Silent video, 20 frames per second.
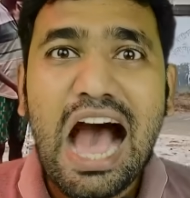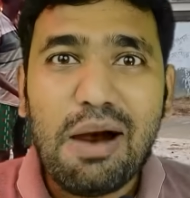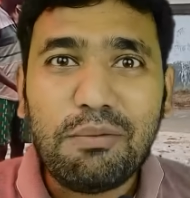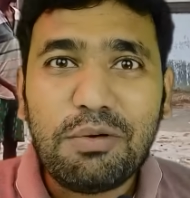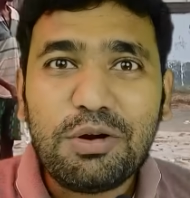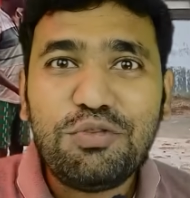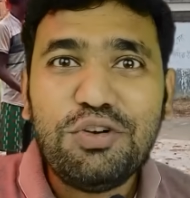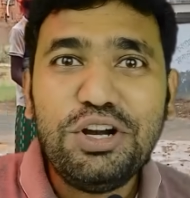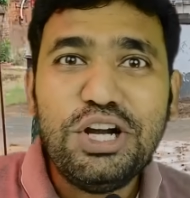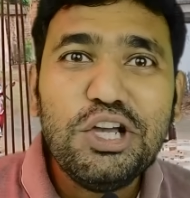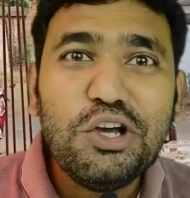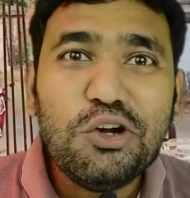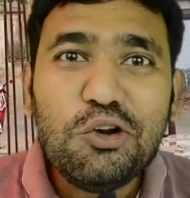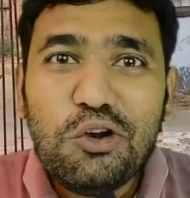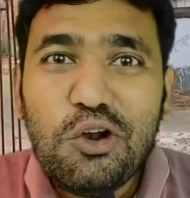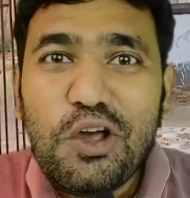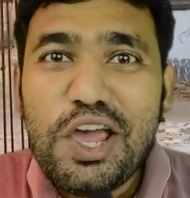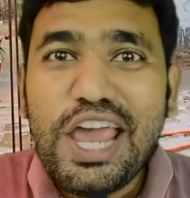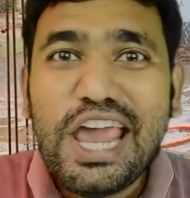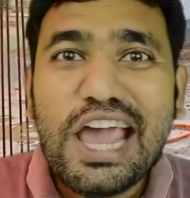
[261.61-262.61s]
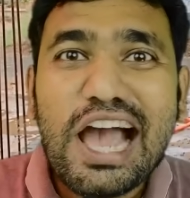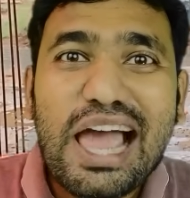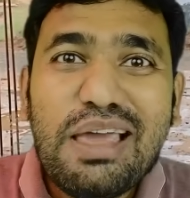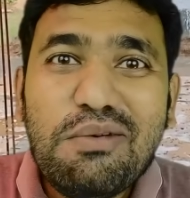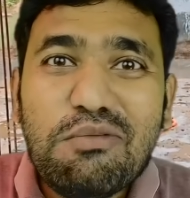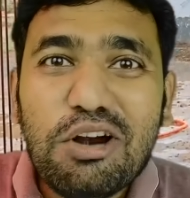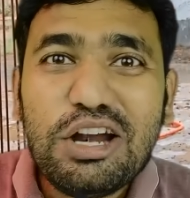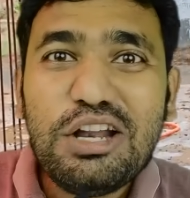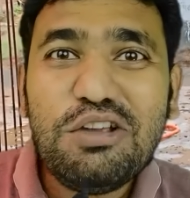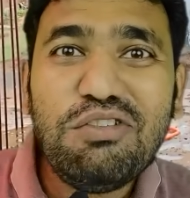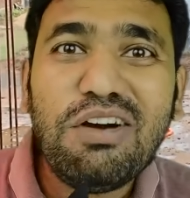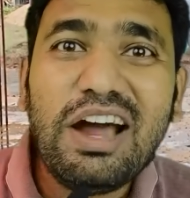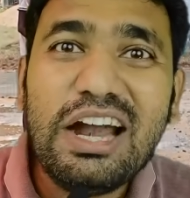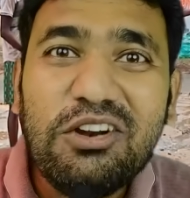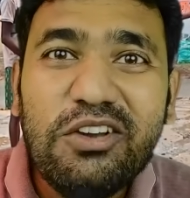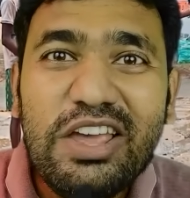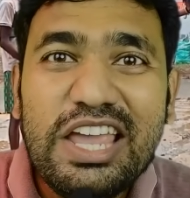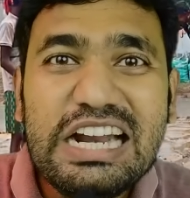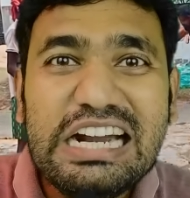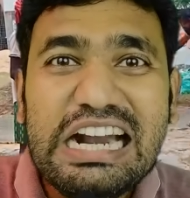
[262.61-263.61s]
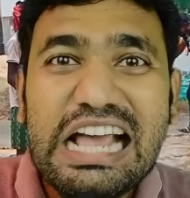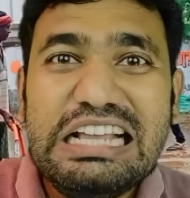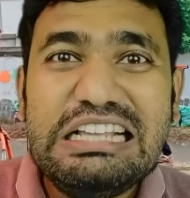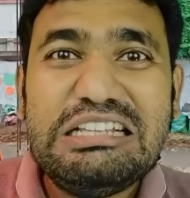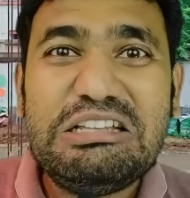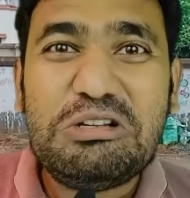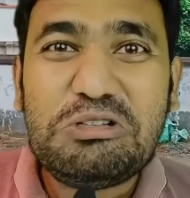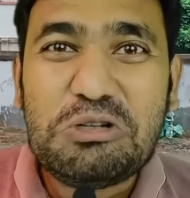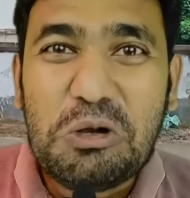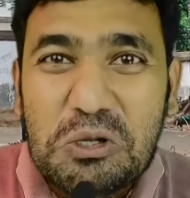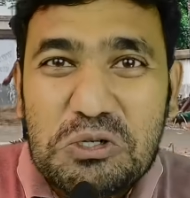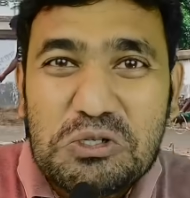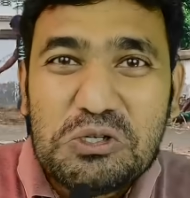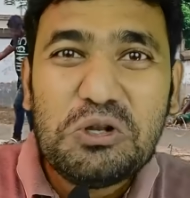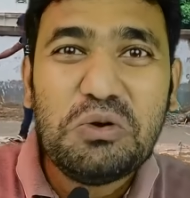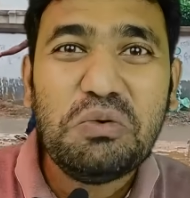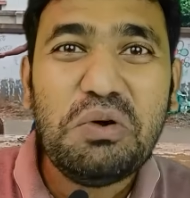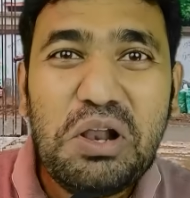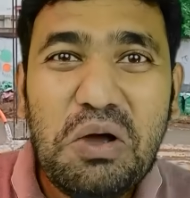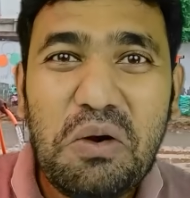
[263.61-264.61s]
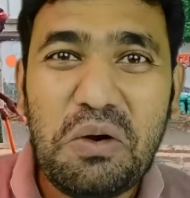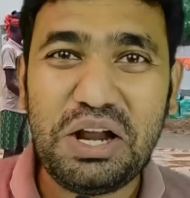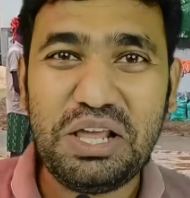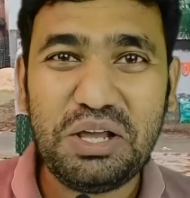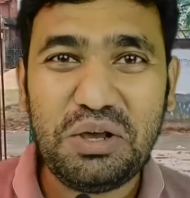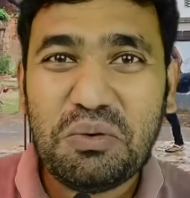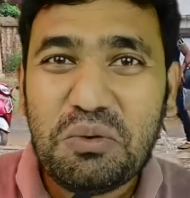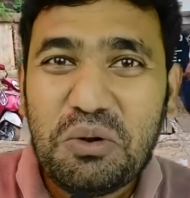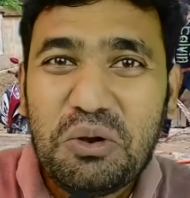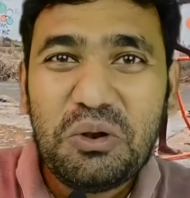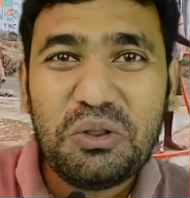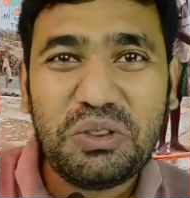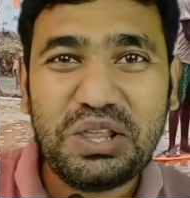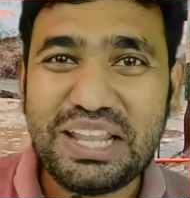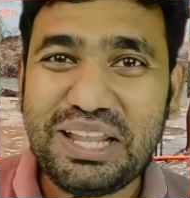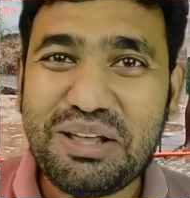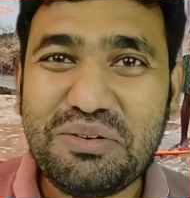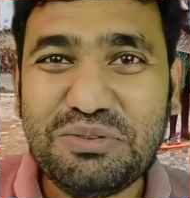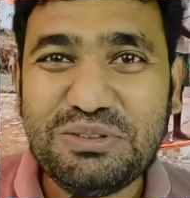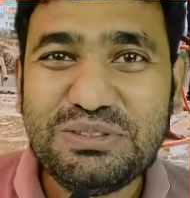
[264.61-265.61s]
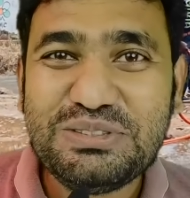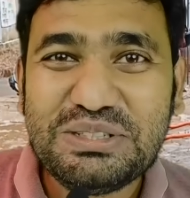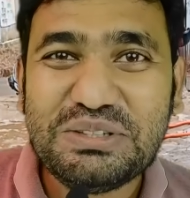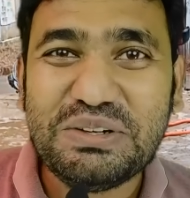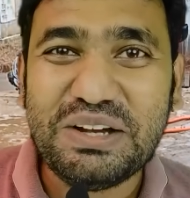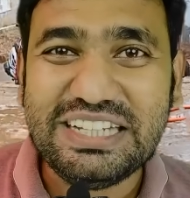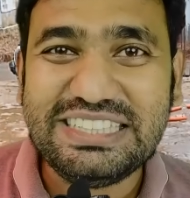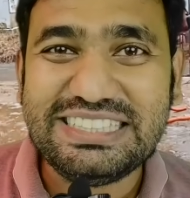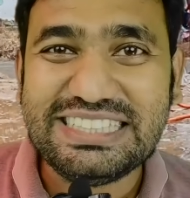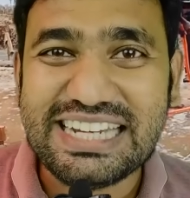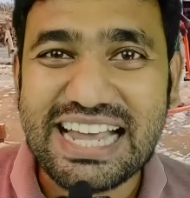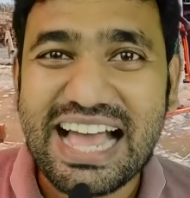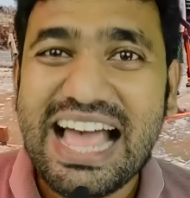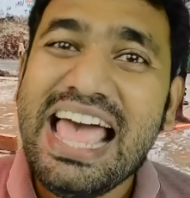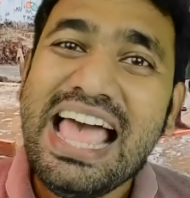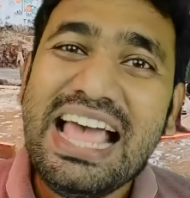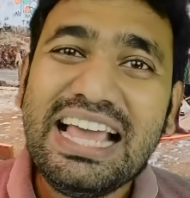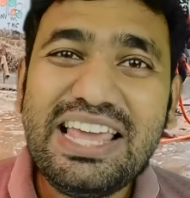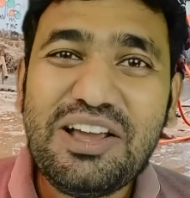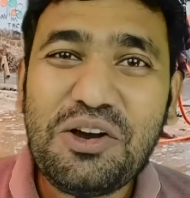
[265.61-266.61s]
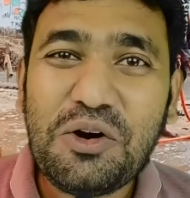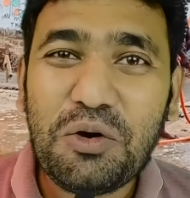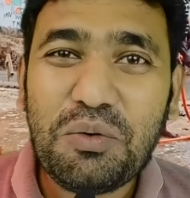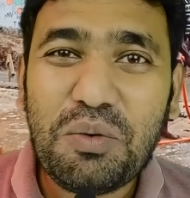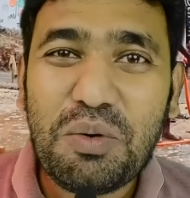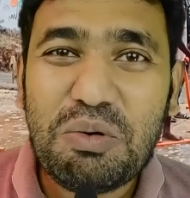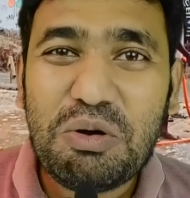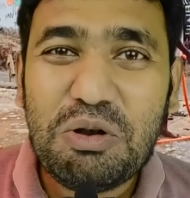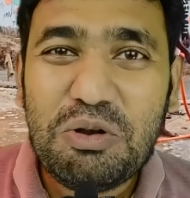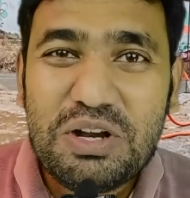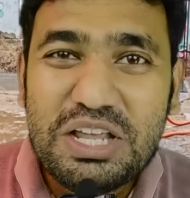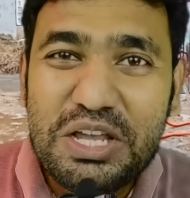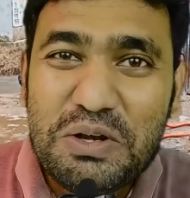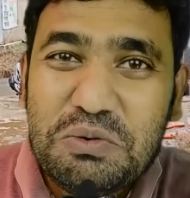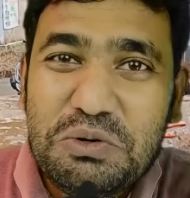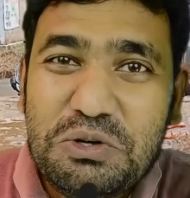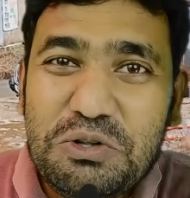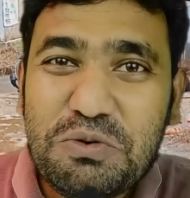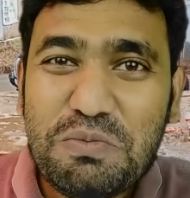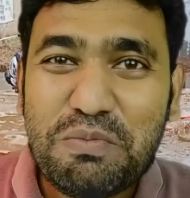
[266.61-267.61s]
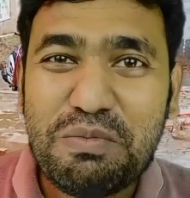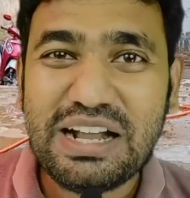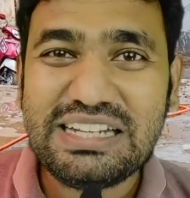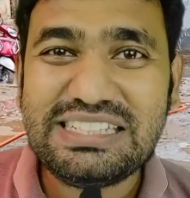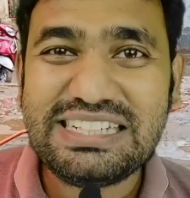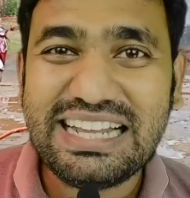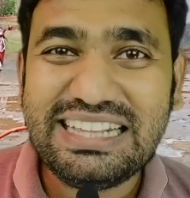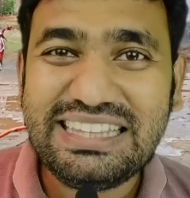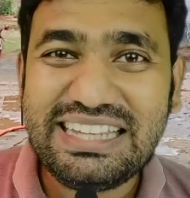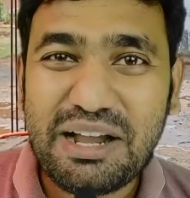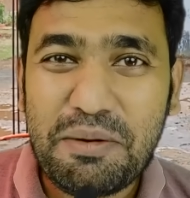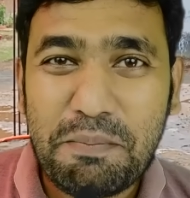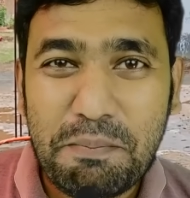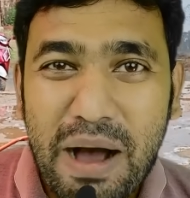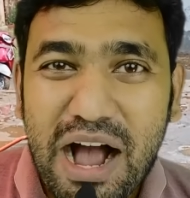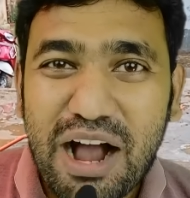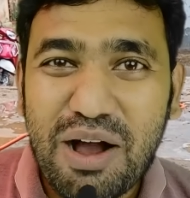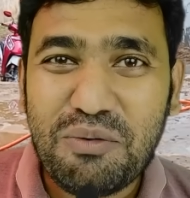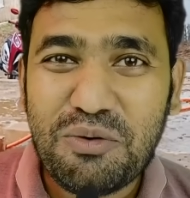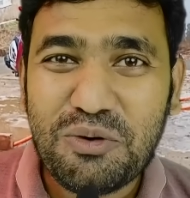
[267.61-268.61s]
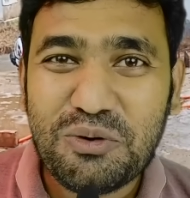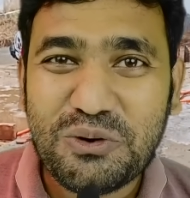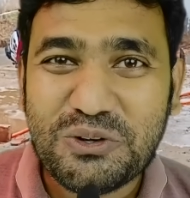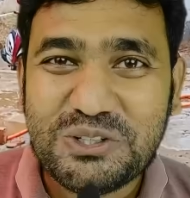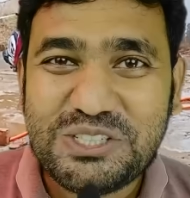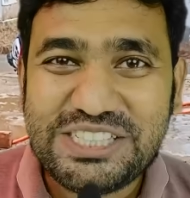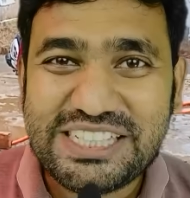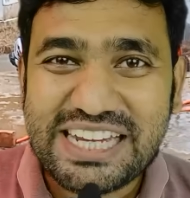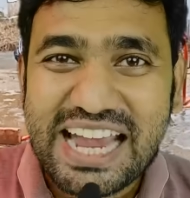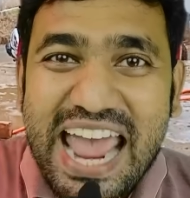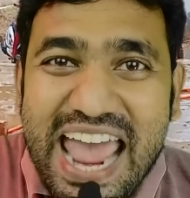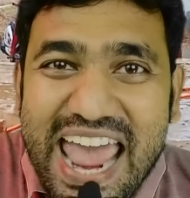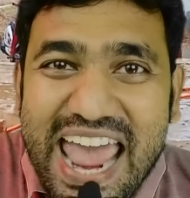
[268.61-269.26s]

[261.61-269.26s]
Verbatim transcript: আমার ভিডিওগুলো এআই মডিফাইড হয়ে ইংরাজিতে চলছিল বলে অনেকে বললো দাদা বুঝতে পারছি না কি করবো বলুন ইউটিউব মাঝখান থেকে পাকামো করছি